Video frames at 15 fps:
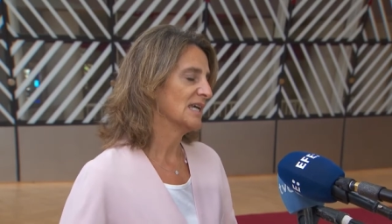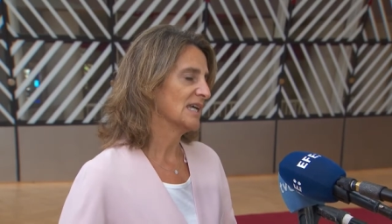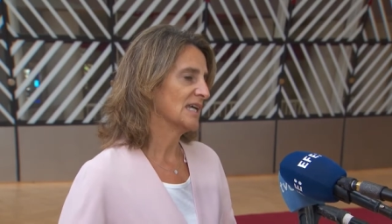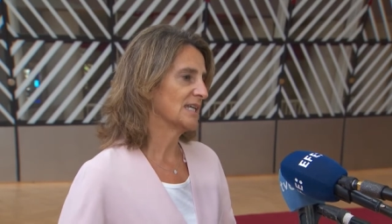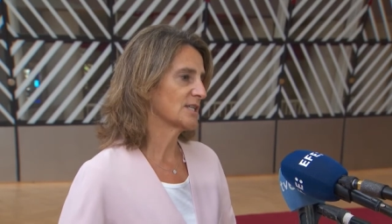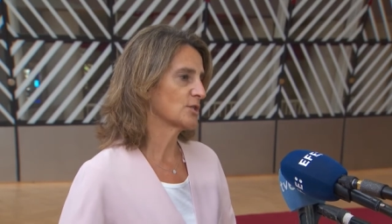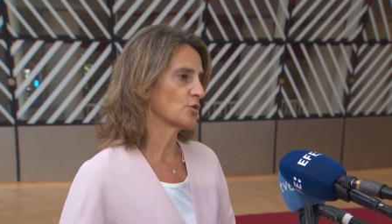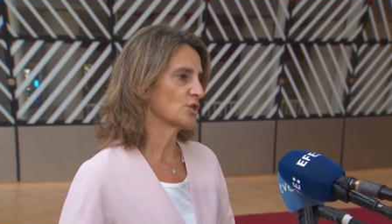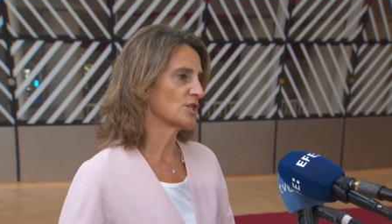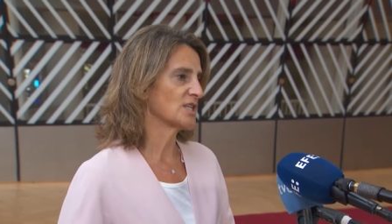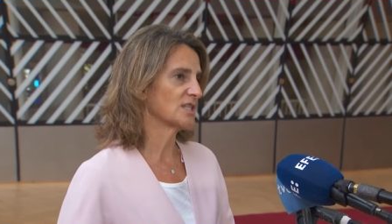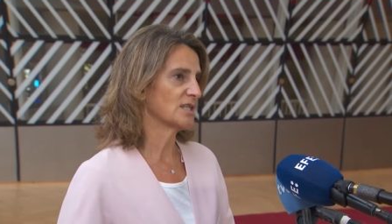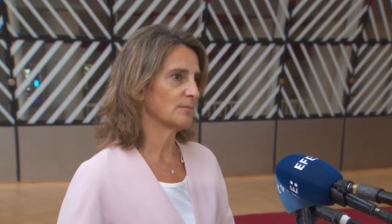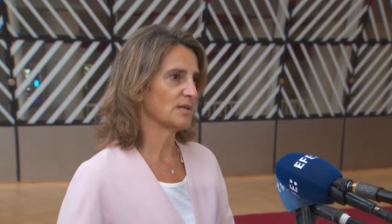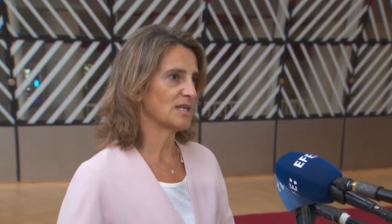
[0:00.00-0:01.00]
en esos
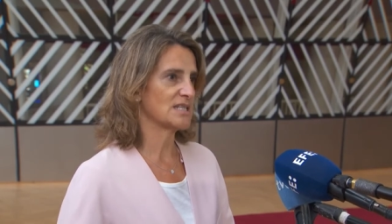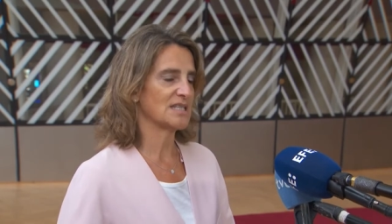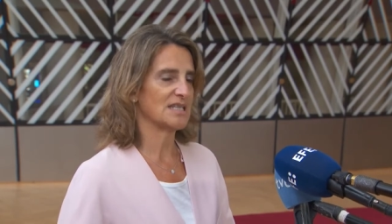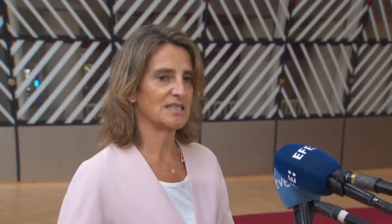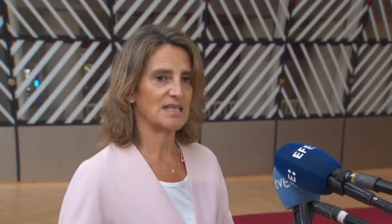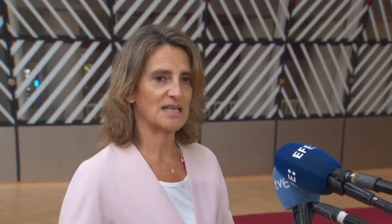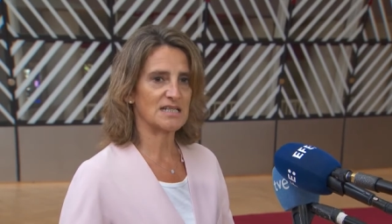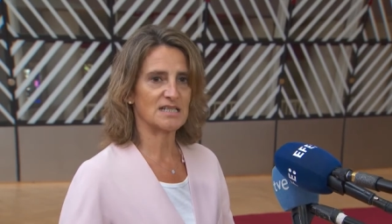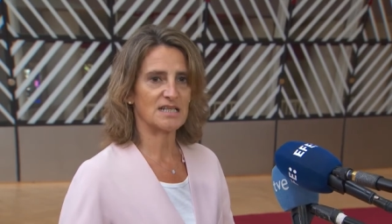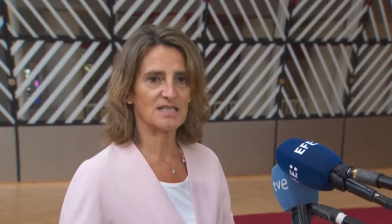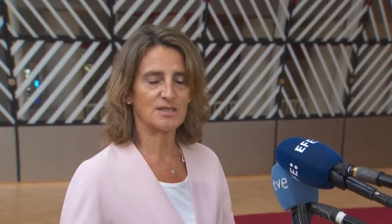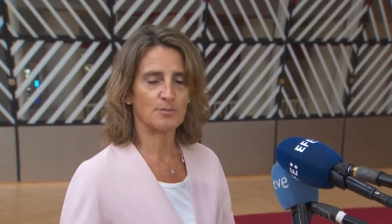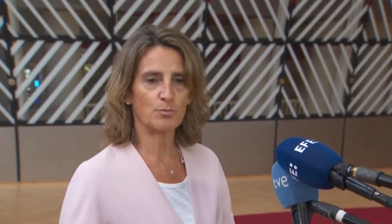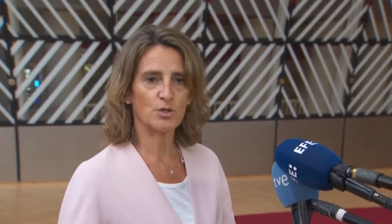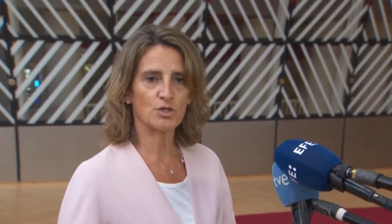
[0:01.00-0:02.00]
sistemas de tasas,
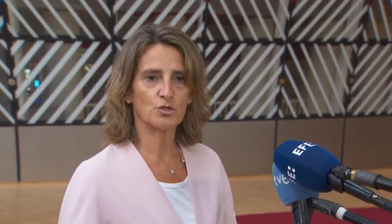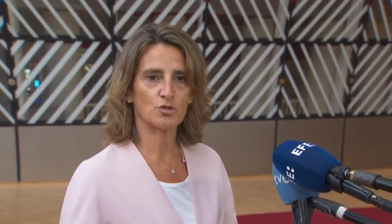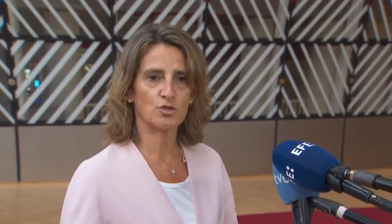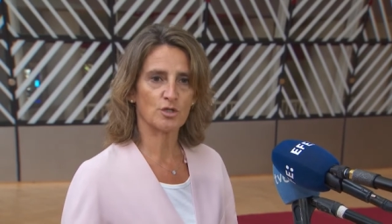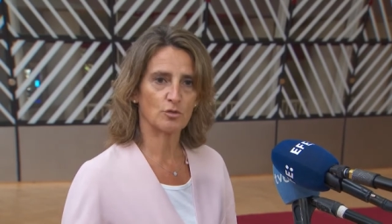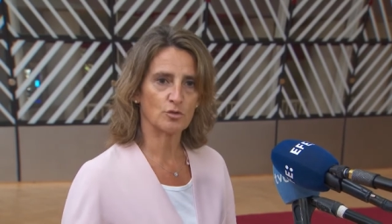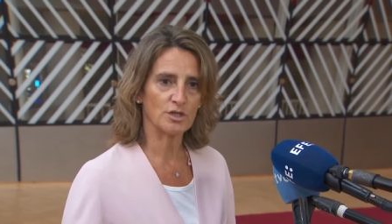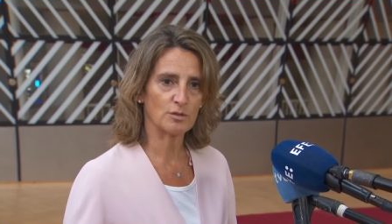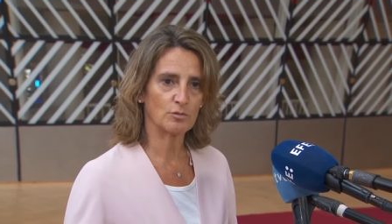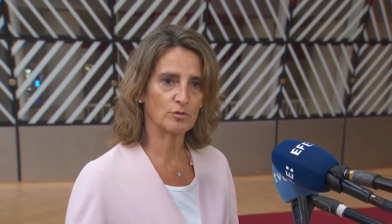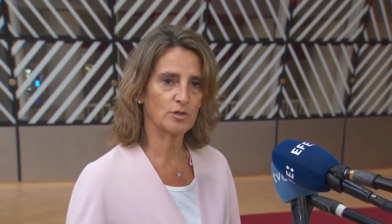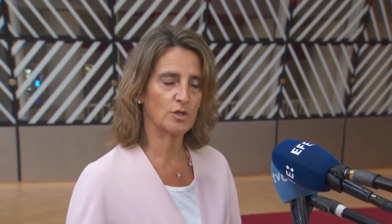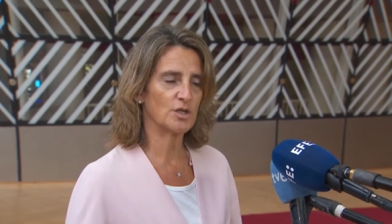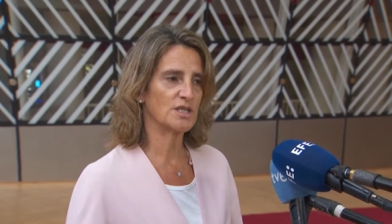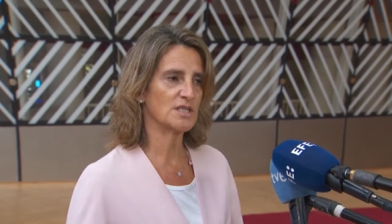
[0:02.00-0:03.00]
de impuestos, de
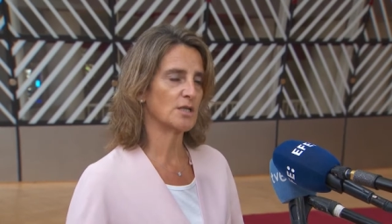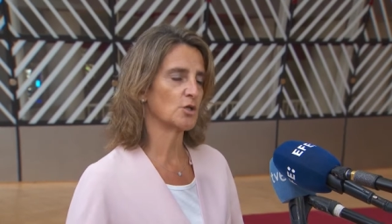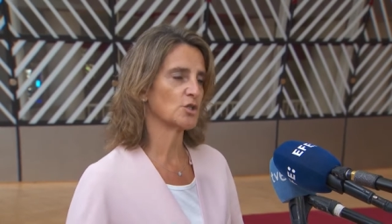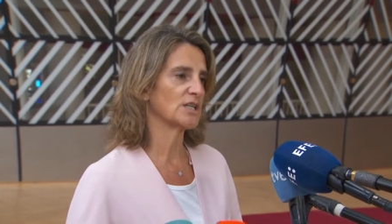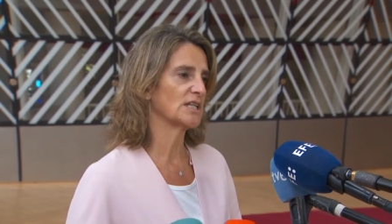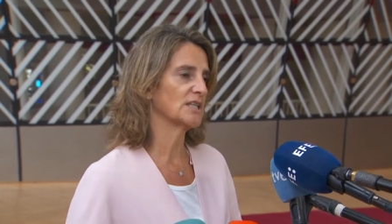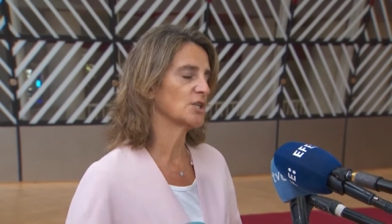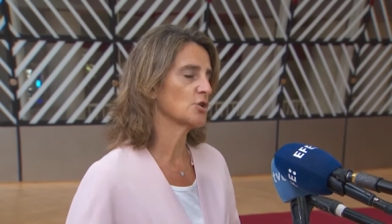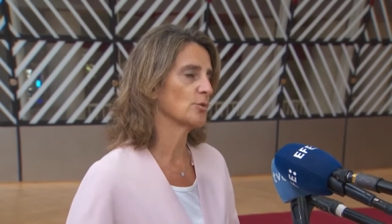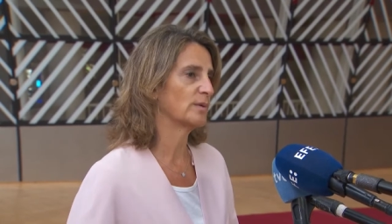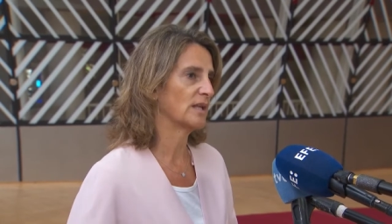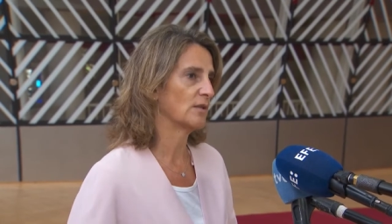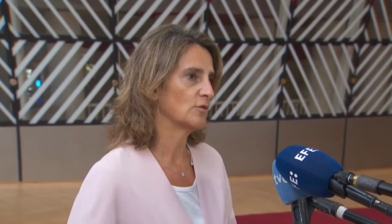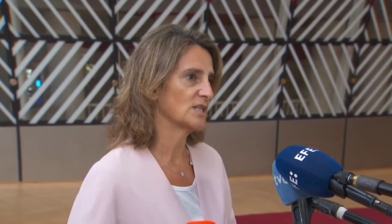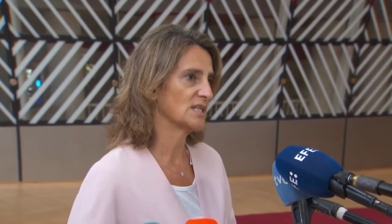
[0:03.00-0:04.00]
contribuciones de los grandes
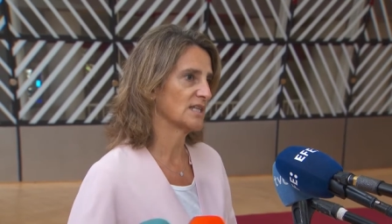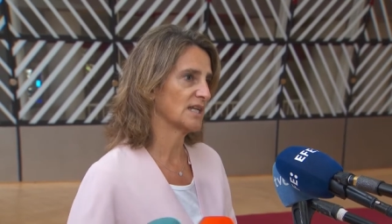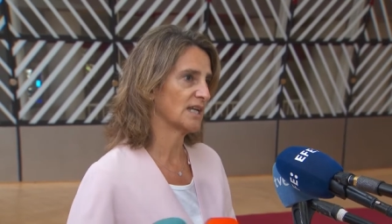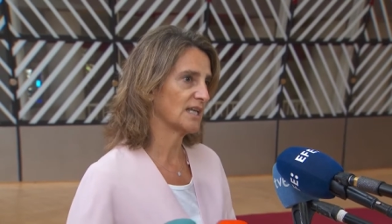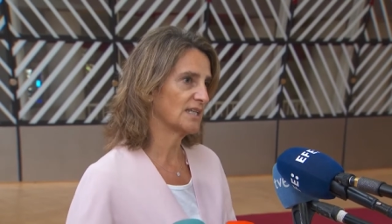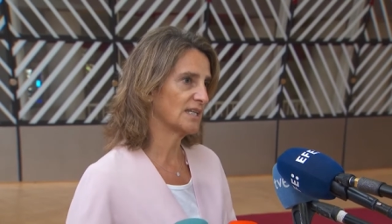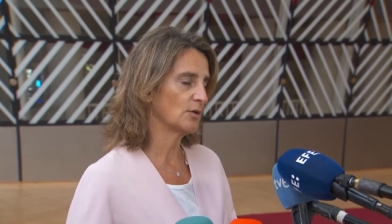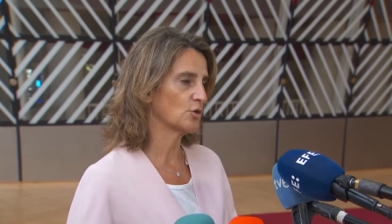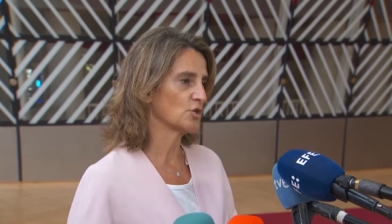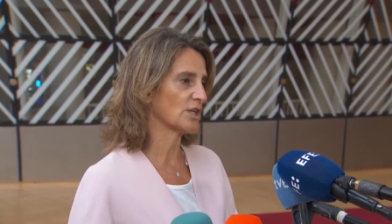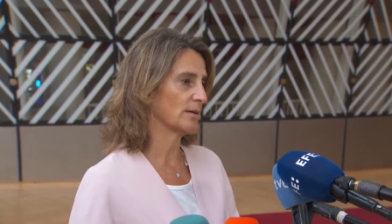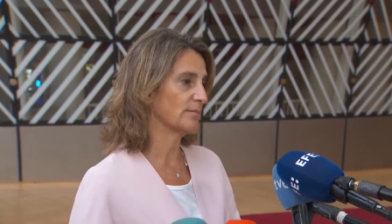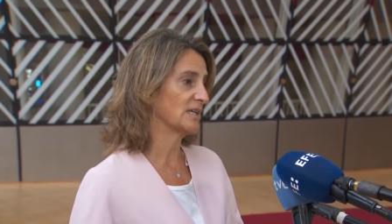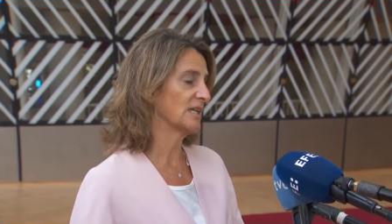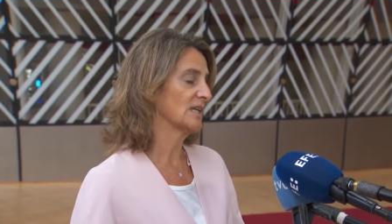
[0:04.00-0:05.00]
operadores energéticos
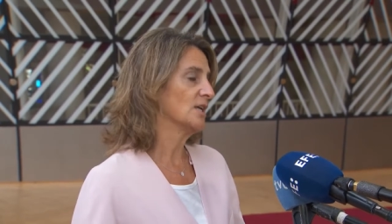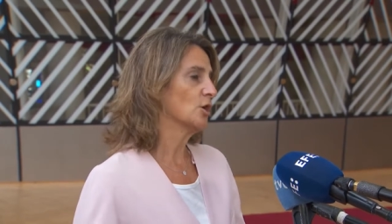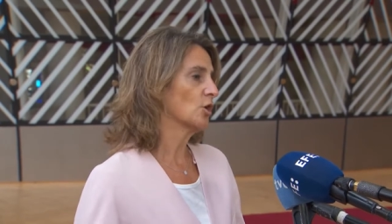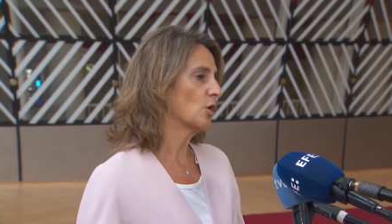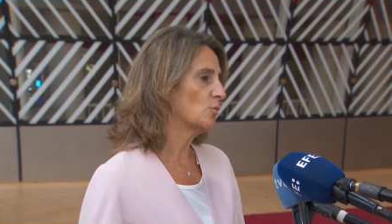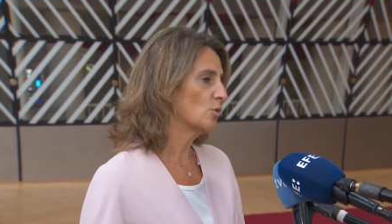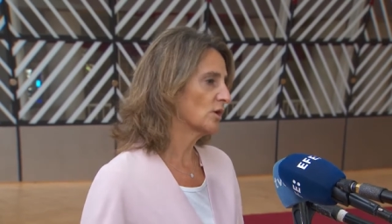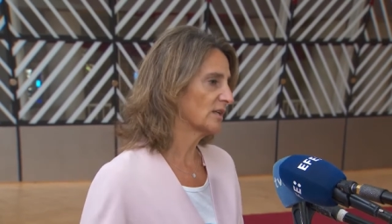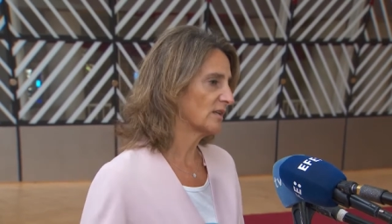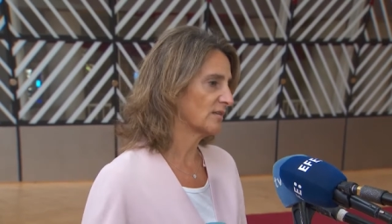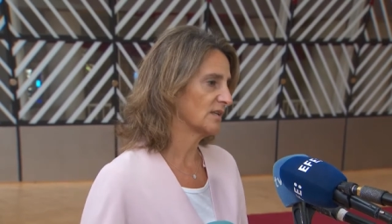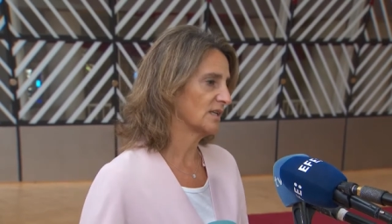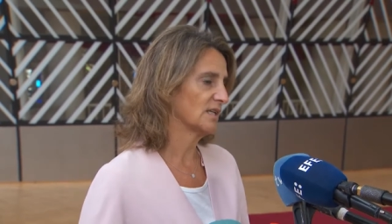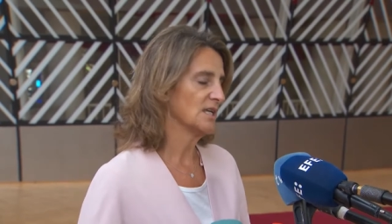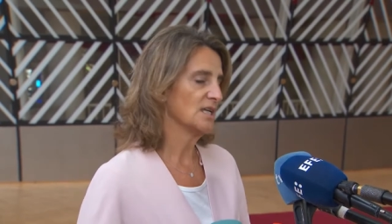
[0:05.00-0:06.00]
que ven cómo
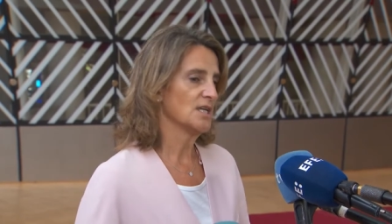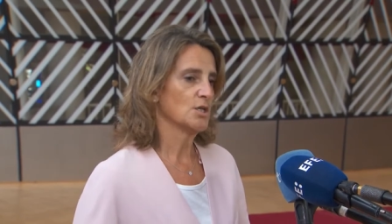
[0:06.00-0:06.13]
crecen